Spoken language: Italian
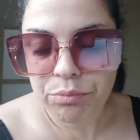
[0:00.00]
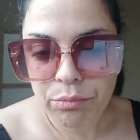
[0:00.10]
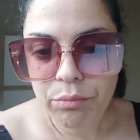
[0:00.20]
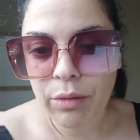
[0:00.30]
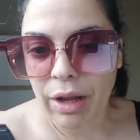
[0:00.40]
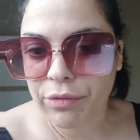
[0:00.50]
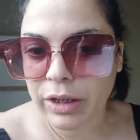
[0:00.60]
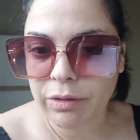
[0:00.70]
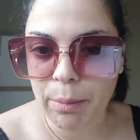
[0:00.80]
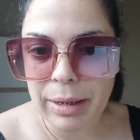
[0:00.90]

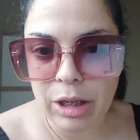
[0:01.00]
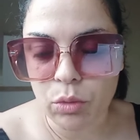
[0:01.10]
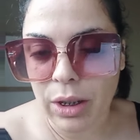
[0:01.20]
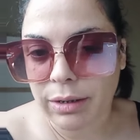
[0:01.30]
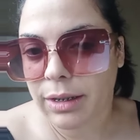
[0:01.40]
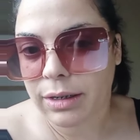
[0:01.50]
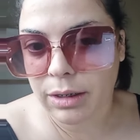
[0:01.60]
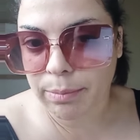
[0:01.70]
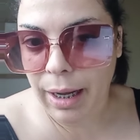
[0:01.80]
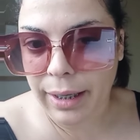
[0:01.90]
effettivamente durante la
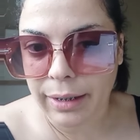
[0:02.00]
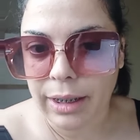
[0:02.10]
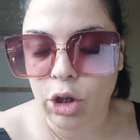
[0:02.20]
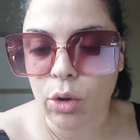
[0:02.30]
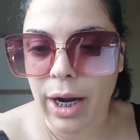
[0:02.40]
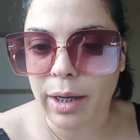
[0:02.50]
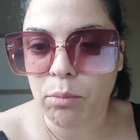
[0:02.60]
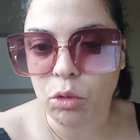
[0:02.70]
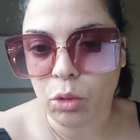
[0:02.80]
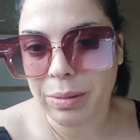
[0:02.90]
settimana degli orari
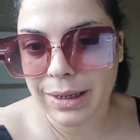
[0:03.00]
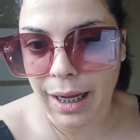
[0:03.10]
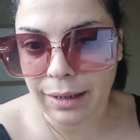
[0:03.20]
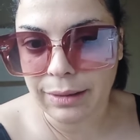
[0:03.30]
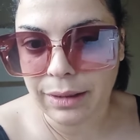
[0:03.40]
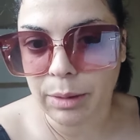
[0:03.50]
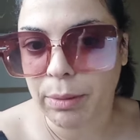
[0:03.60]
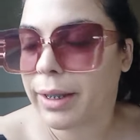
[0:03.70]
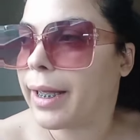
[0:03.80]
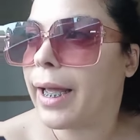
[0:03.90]
molto pesanti
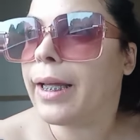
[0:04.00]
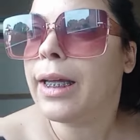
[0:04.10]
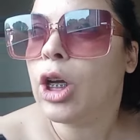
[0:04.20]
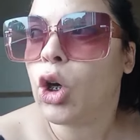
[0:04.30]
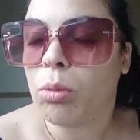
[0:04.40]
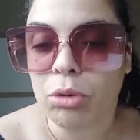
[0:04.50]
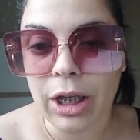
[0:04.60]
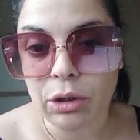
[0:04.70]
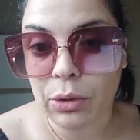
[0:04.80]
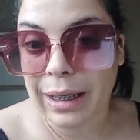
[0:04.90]
perché come ho detto
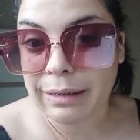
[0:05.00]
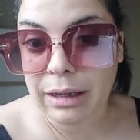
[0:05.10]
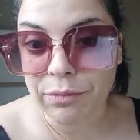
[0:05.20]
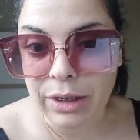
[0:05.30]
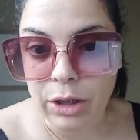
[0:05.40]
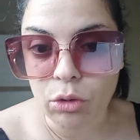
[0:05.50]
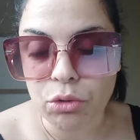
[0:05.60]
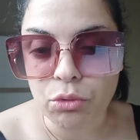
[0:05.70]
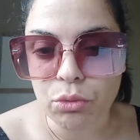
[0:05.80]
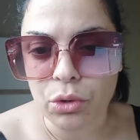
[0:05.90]
in altri video
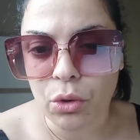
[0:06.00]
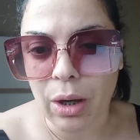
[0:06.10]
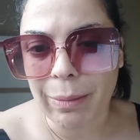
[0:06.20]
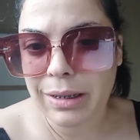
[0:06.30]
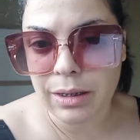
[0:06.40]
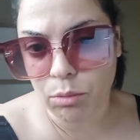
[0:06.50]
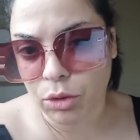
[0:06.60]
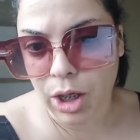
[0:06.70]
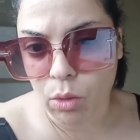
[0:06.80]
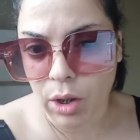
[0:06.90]
studio al massimo tre
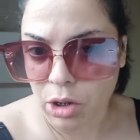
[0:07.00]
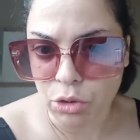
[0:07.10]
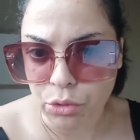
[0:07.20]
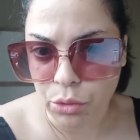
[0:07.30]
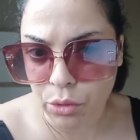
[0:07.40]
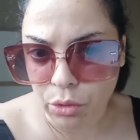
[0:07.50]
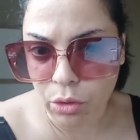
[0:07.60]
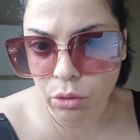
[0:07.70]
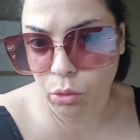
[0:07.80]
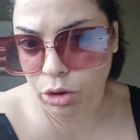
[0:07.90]
ore al giorno
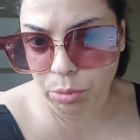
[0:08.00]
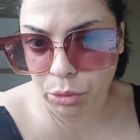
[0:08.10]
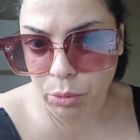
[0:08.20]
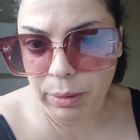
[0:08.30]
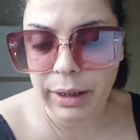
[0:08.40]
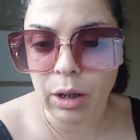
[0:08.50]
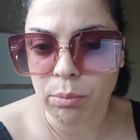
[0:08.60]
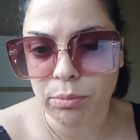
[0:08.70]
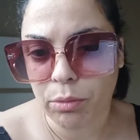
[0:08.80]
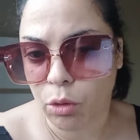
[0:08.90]
non di più perché
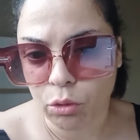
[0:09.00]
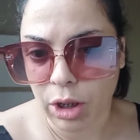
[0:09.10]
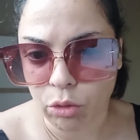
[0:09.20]
ho notato che mi